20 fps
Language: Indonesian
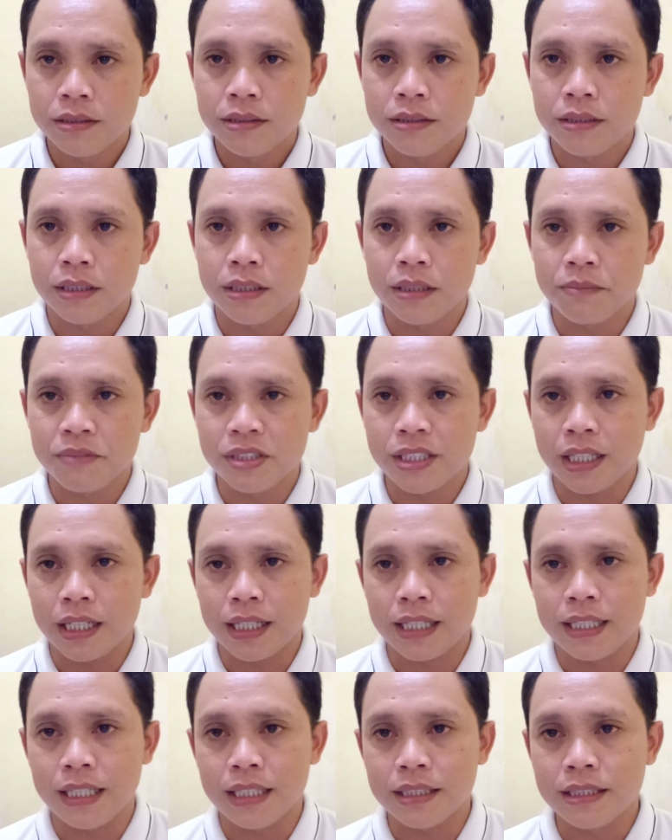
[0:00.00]
Jadi
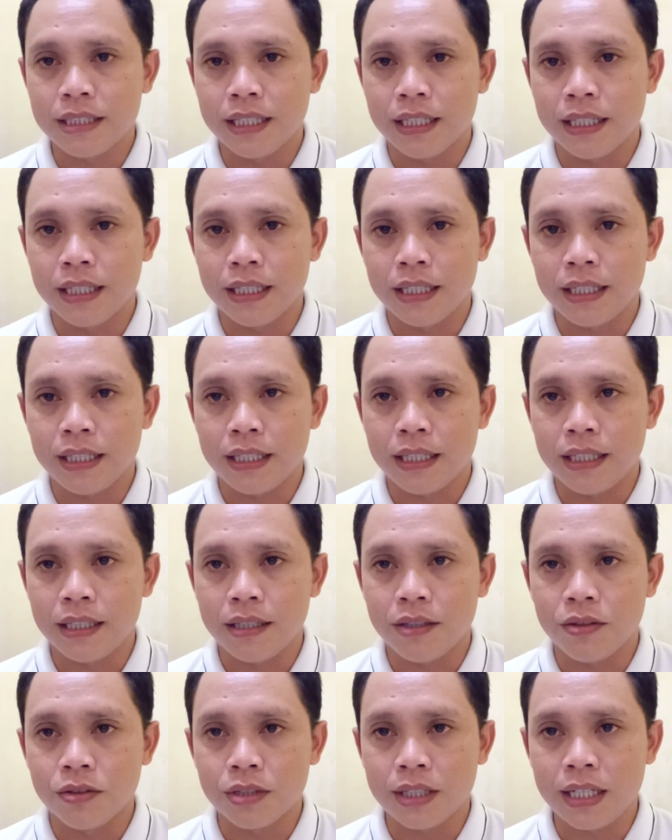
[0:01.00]
misalkan ada
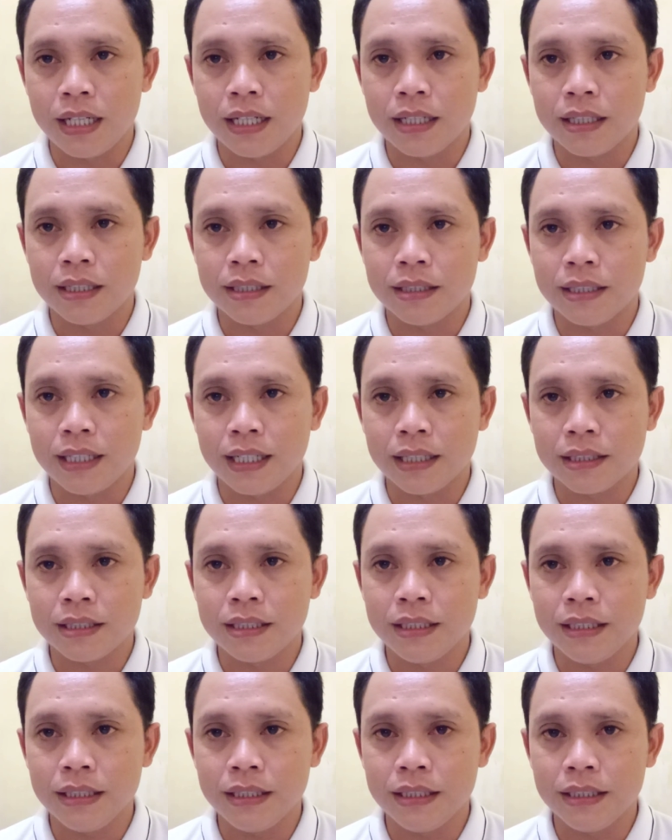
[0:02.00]
orang
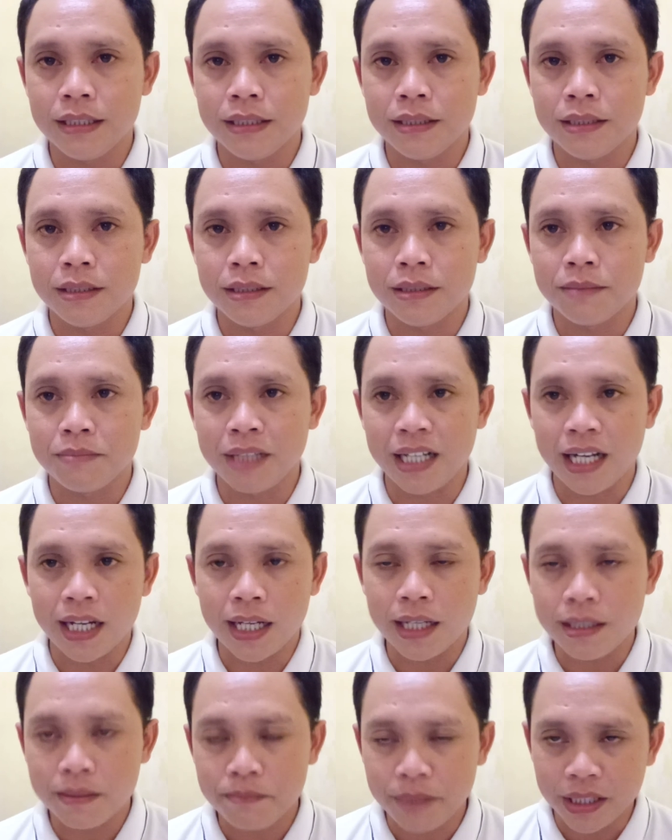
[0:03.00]
lagi marah
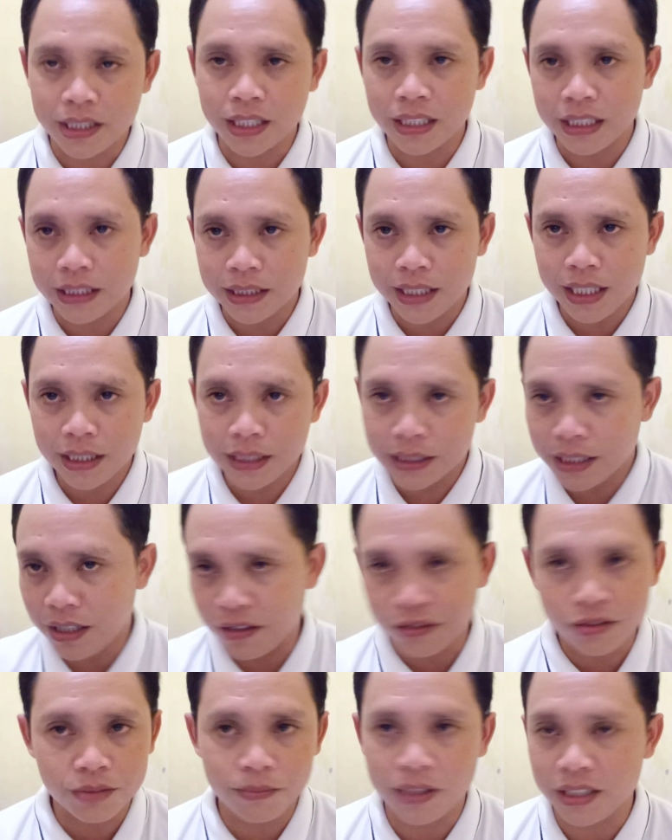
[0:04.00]
kan pada kita,
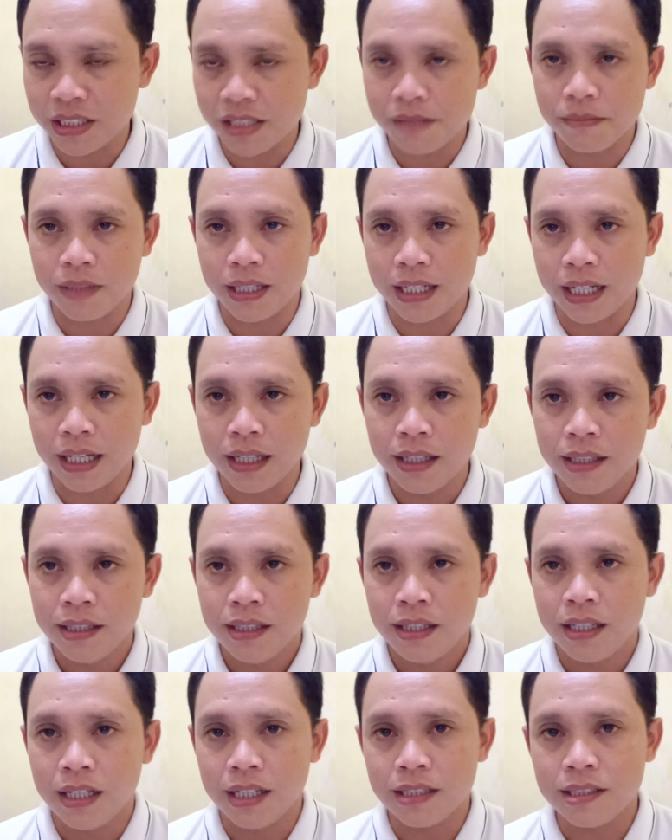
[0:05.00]
kita otomatis marah.
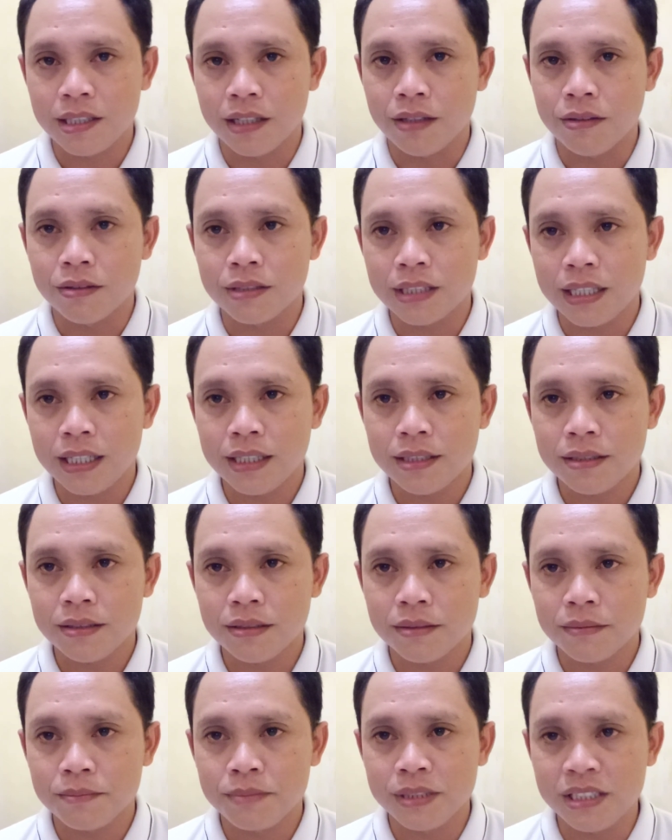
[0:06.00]
Ada
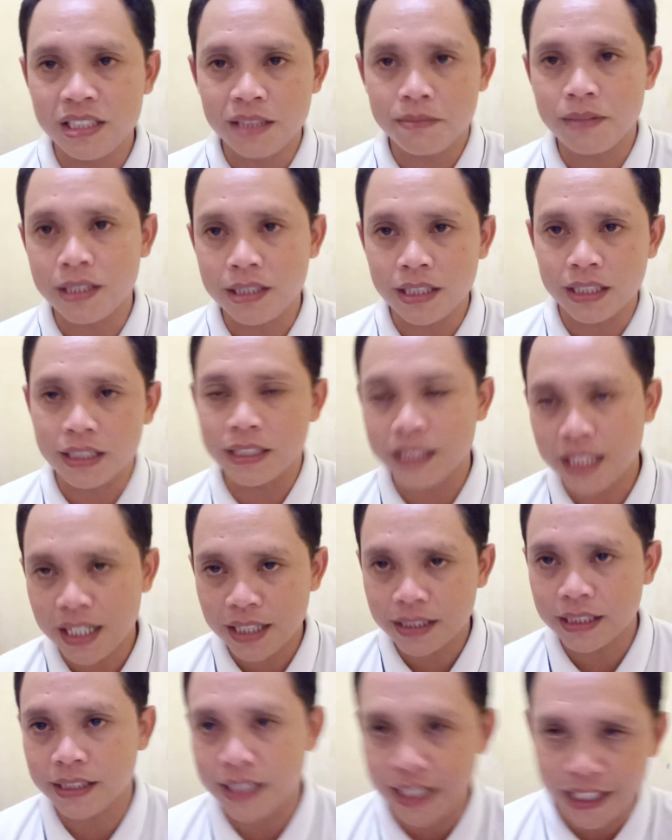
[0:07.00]
orang benci pada
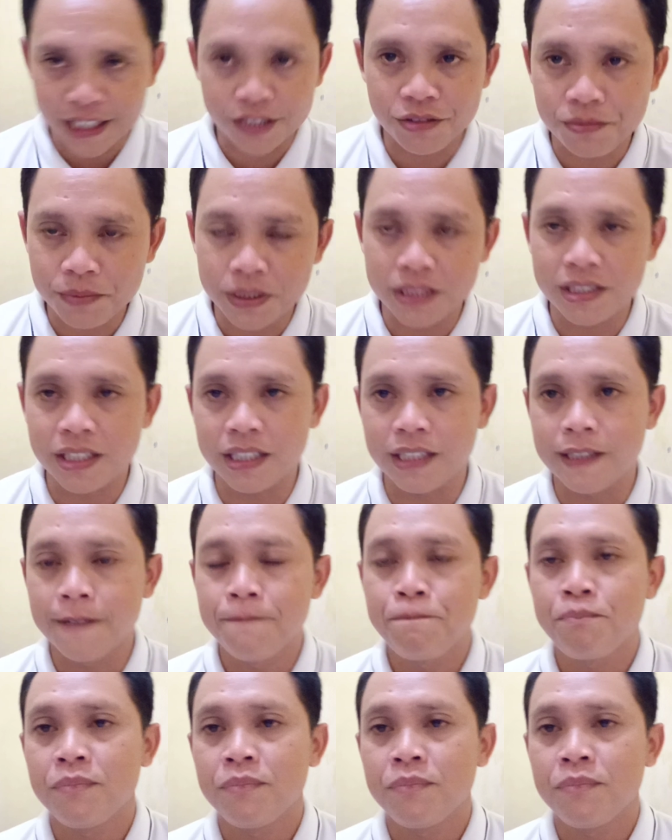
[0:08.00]
kita, kita langsung benci.